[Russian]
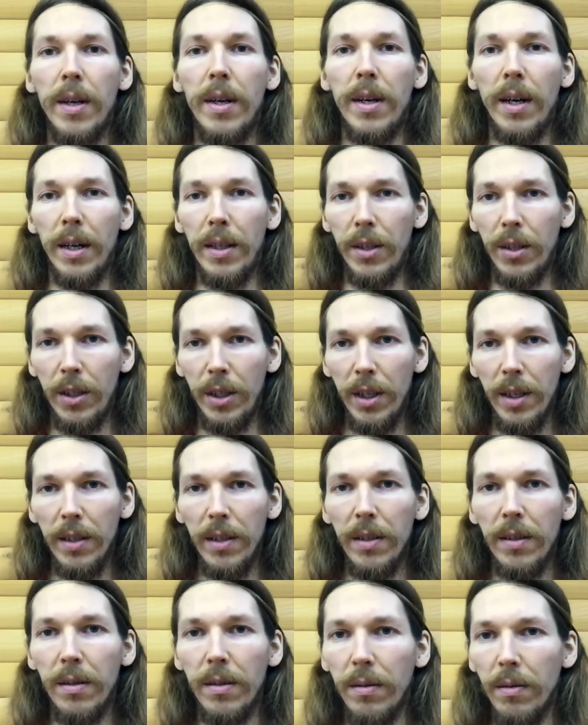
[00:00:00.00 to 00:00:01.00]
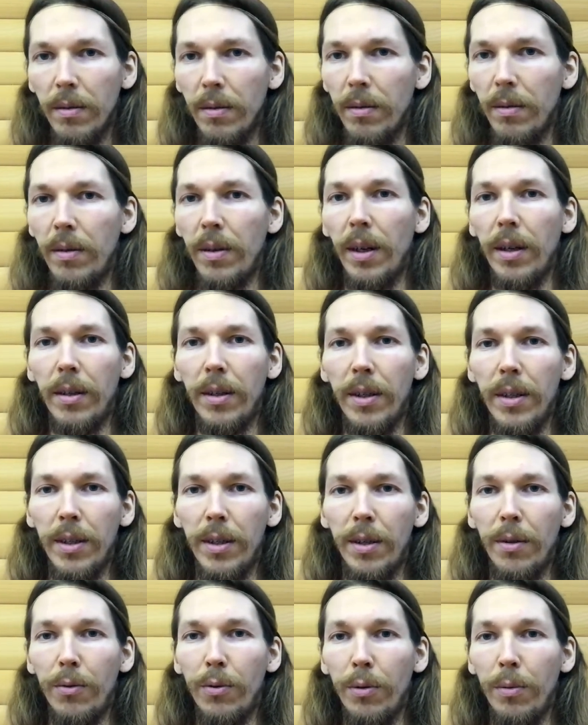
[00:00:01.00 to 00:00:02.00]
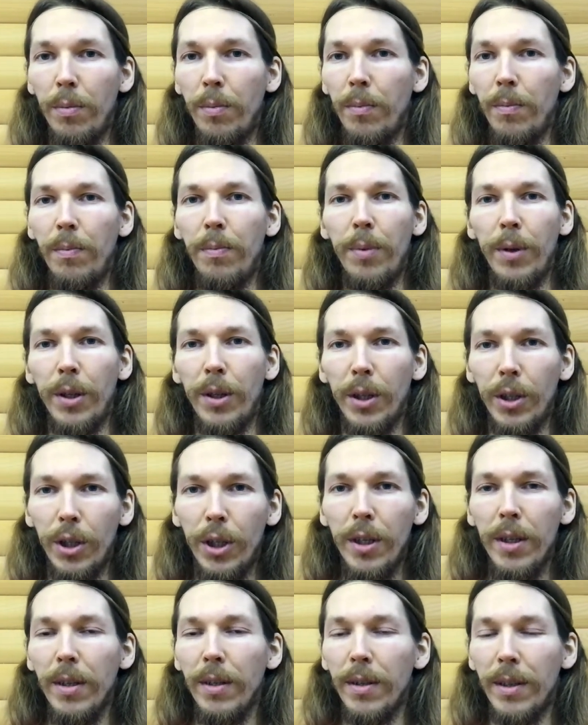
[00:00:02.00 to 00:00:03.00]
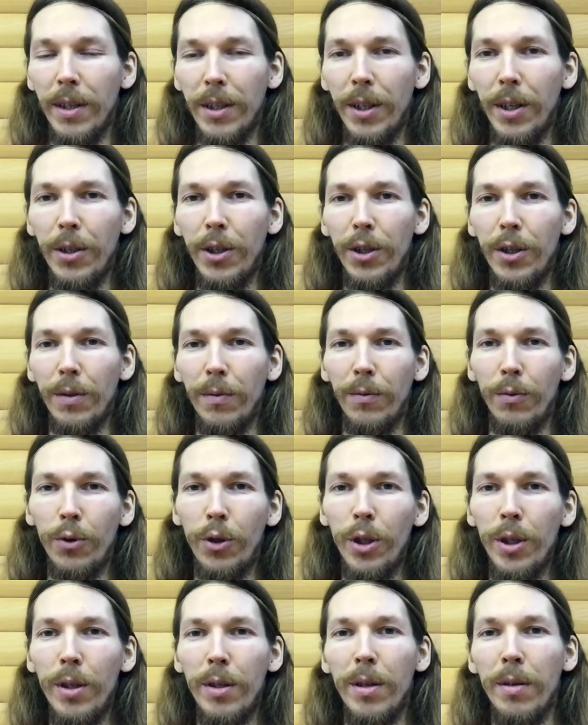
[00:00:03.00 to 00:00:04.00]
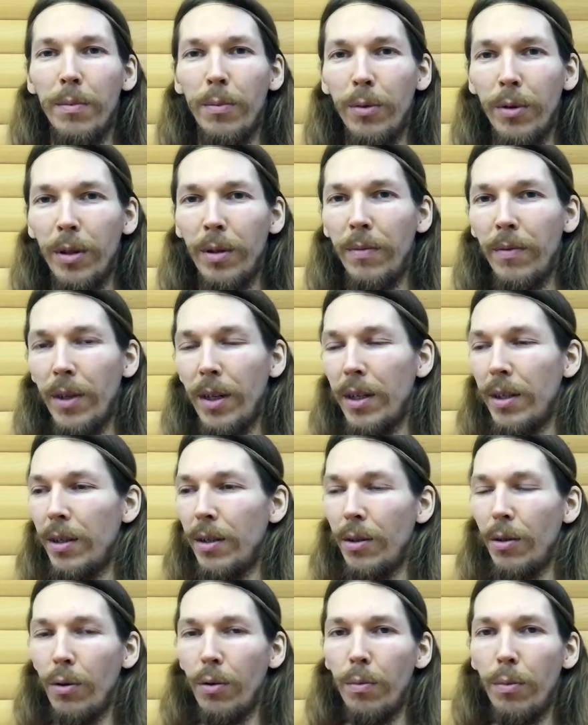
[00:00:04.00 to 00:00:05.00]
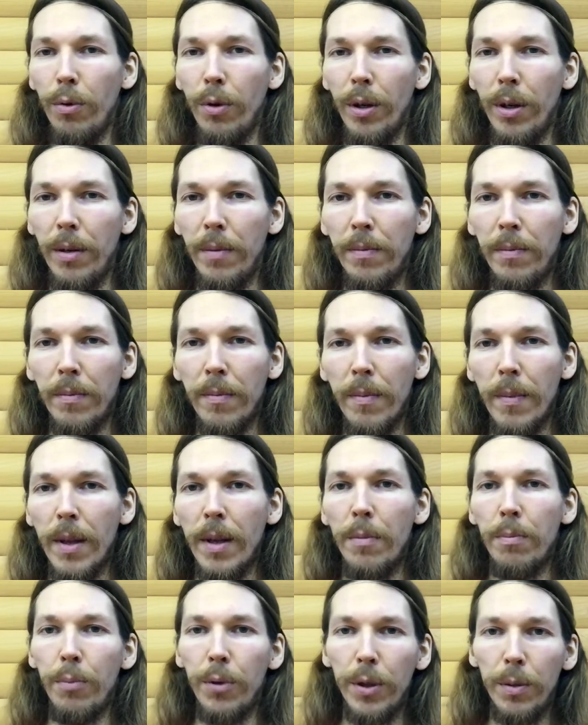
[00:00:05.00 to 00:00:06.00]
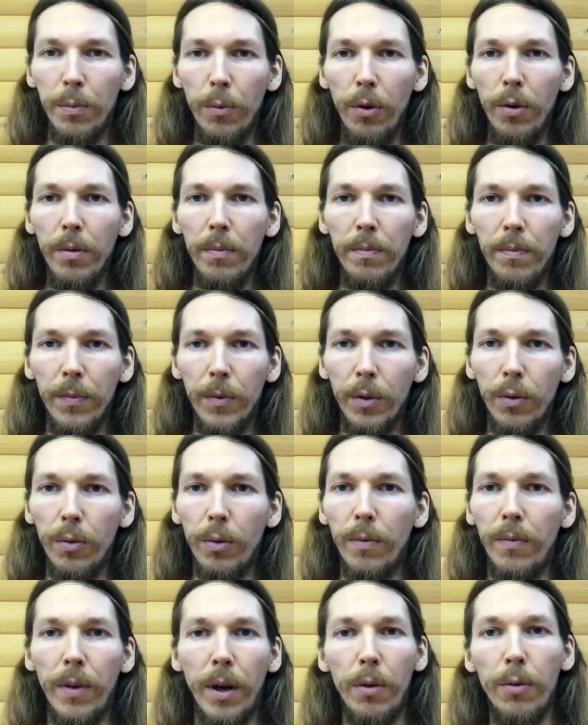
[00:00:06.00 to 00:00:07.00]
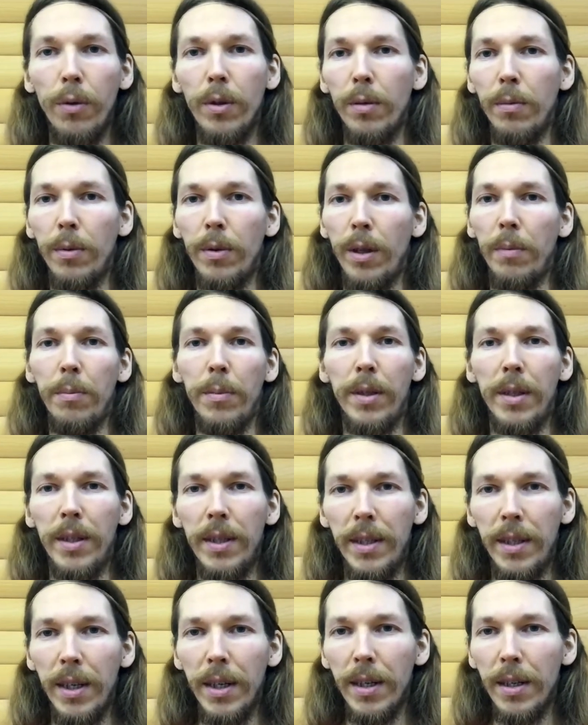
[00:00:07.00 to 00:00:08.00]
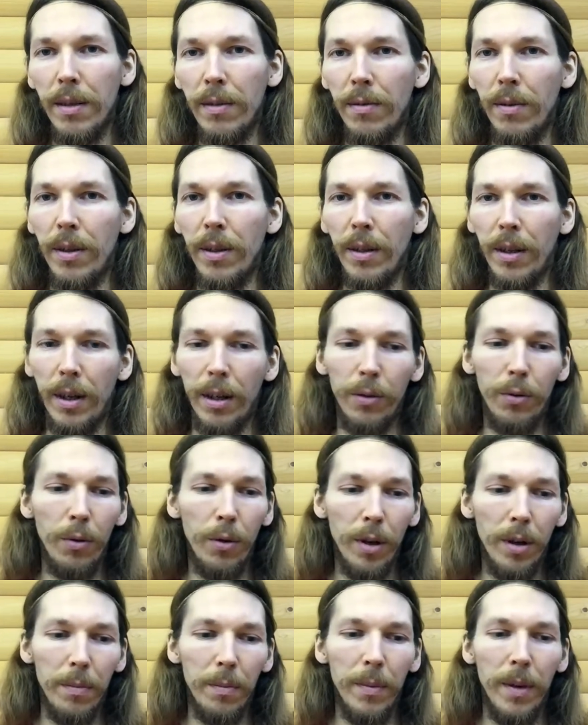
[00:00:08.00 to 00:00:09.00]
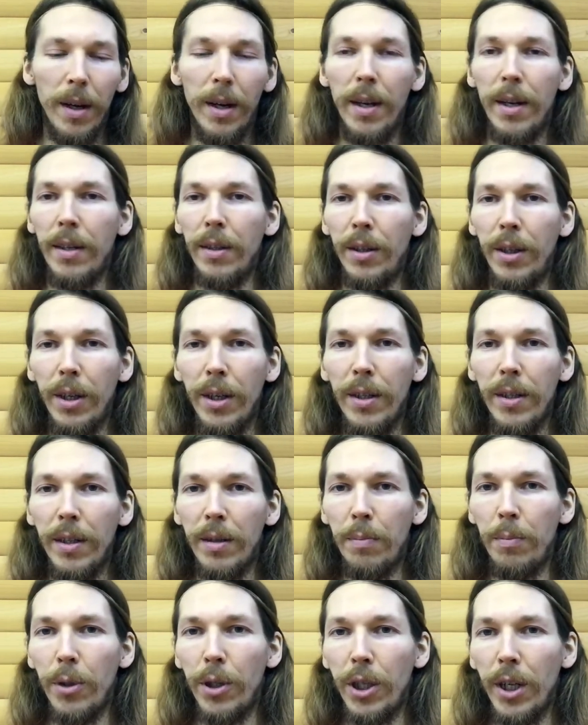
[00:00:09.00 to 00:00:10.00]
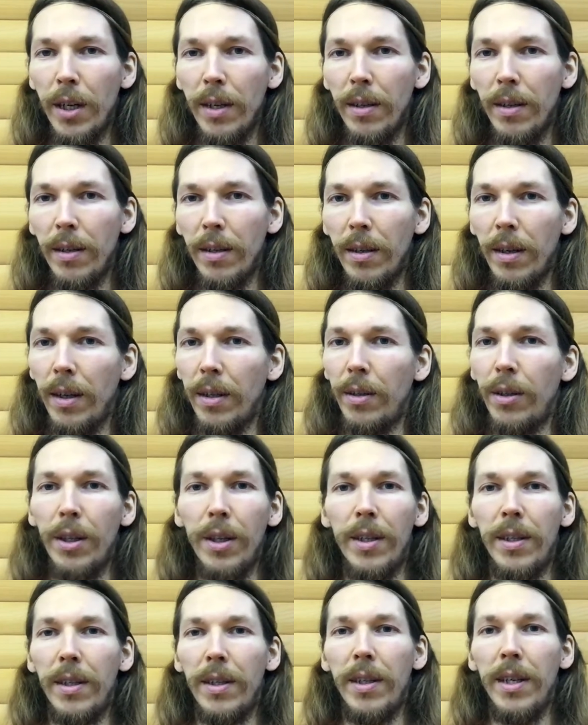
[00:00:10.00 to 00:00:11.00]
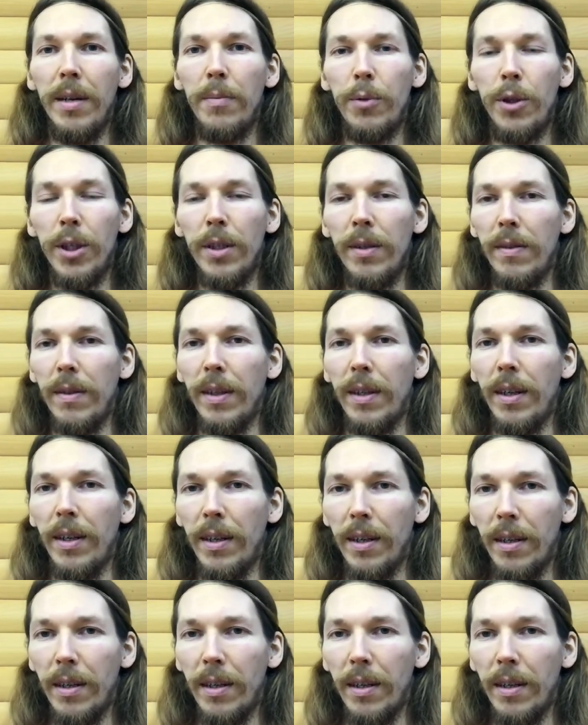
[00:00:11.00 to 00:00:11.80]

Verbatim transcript: А сейчас, как есть такое предложение, достаточно внушительно будет выглядеть любое письмо в какое-нибудь там министерство, на котором 30 печатей от 30 общественных